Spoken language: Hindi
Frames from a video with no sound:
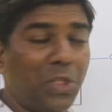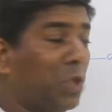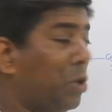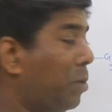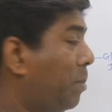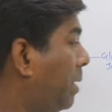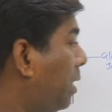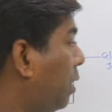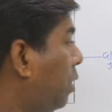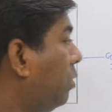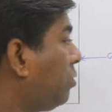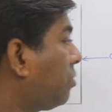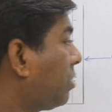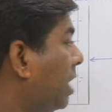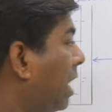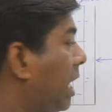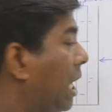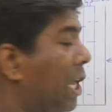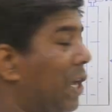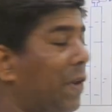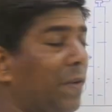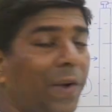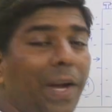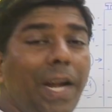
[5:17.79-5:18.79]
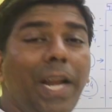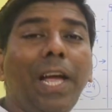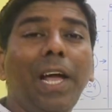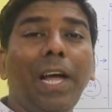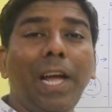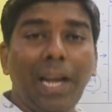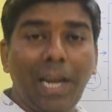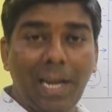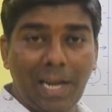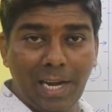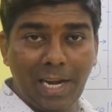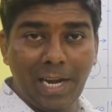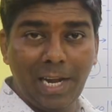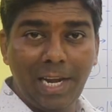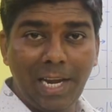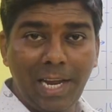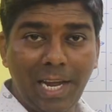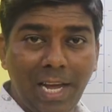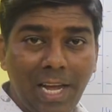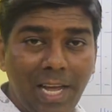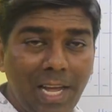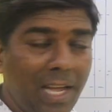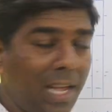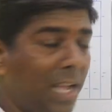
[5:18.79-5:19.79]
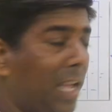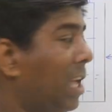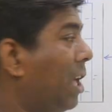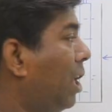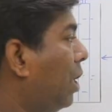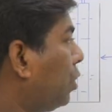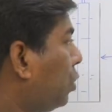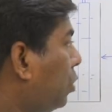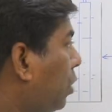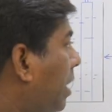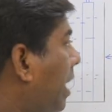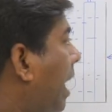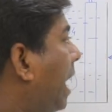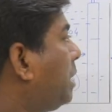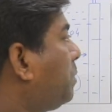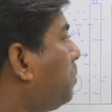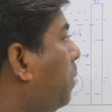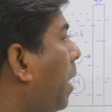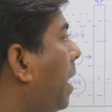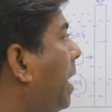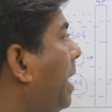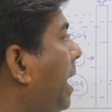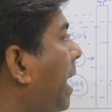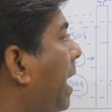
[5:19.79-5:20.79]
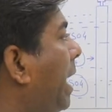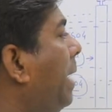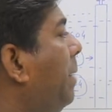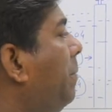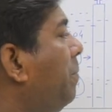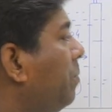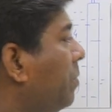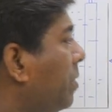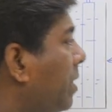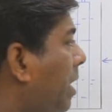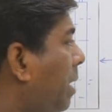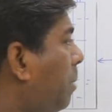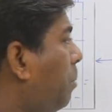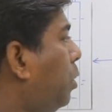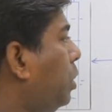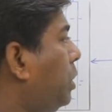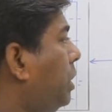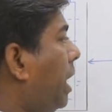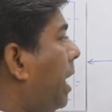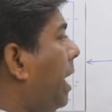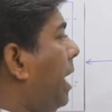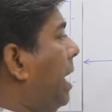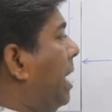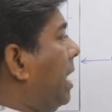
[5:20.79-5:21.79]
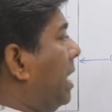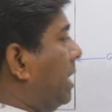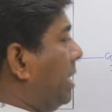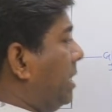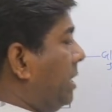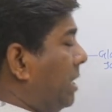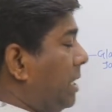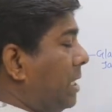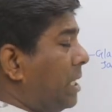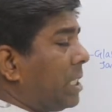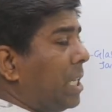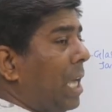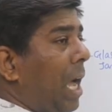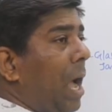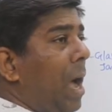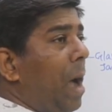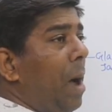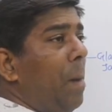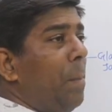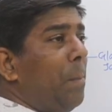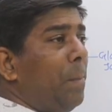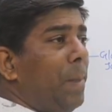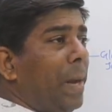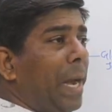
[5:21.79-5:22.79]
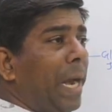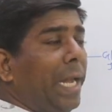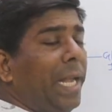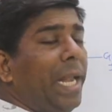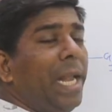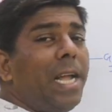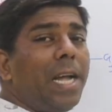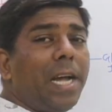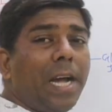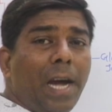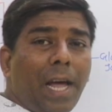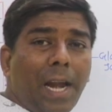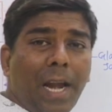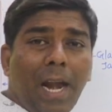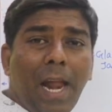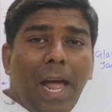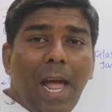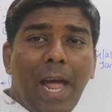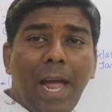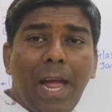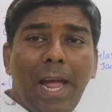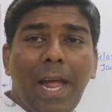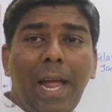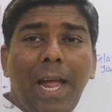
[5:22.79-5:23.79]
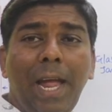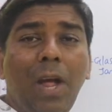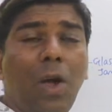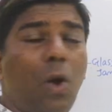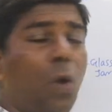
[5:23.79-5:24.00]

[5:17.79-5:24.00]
तो मैंने उसका लिक्विड ले लिया है तो नेक्स्ट पॉइंट है कि मुझे जिसका प्लेटिंग करना है